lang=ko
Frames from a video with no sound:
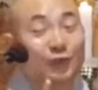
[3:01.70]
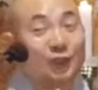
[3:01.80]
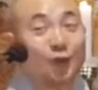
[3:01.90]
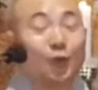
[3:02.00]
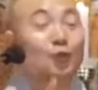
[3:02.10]

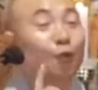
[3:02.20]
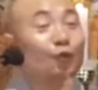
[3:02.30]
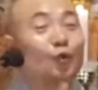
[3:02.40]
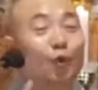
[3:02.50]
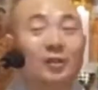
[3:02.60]
우리도
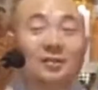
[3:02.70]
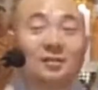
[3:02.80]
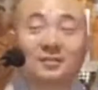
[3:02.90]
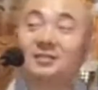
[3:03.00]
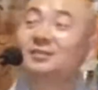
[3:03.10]
돈으로 얻는
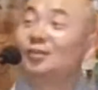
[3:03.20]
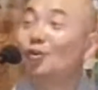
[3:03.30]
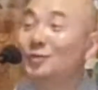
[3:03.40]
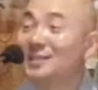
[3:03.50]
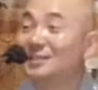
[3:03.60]
것은
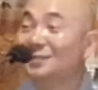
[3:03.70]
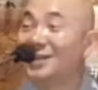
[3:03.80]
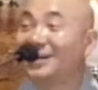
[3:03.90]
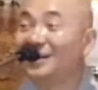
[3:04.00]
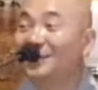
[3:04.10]
즐거움이지
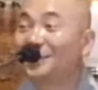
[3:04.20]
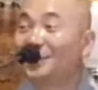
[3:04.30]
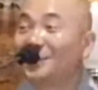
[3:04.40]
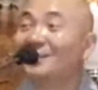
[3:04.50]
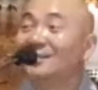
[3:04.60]
않습니까?
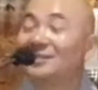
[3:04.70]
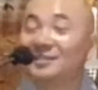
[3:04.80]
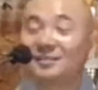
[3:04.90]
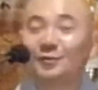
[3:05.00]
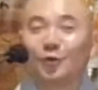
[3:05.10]
예.
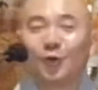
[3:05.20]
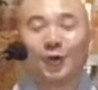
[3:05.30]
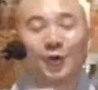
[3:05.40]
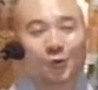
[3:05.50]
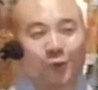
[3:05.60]
신들도
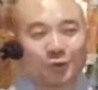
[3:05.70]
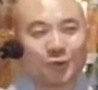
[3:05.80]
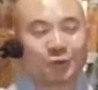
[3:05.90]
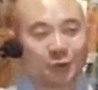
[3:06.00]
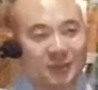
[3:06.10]

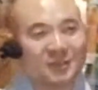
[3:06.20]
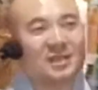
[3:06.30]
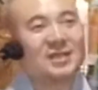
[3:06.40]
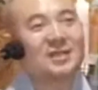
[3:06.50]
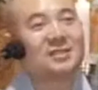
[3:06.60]
공덕으로는
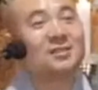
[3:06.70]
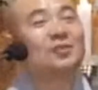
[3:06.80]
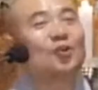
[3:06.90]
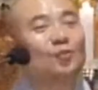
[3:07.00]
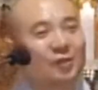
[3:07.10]

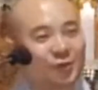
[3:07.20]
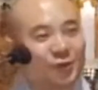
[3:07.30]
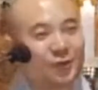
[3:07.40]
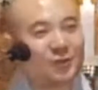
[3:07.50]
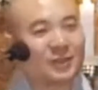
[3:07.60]
즐거움을
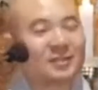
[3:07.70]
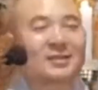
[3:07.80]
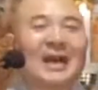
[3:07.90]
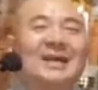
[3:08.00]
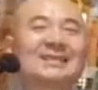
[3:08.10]
얻어요.
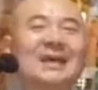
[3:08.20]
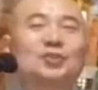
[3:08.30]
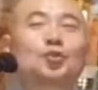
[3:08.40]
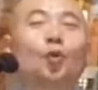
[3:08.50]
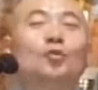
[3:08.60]
그래서
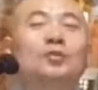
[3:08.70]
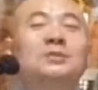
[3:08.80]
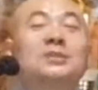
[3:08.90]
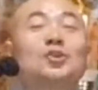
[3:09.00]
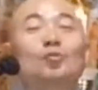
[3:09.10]
가장
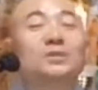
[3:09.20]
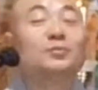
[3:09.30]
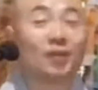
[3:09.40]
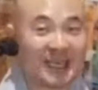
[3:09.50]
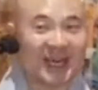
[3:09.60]
좋은 즐거움은
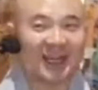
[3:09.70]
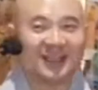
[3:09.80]
뭐냐?